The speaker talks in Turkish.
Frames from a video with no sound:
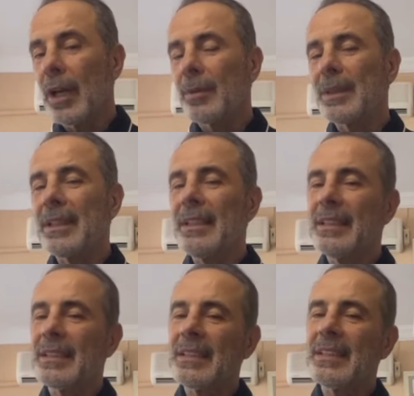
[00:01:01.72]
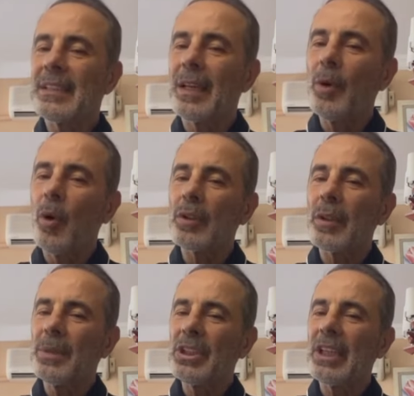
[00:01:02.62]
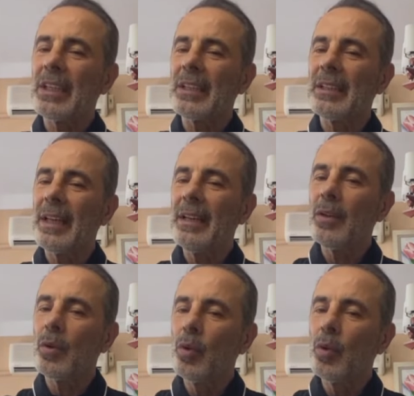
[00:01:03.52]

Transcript: alma değil de sisteme orada bir şekilde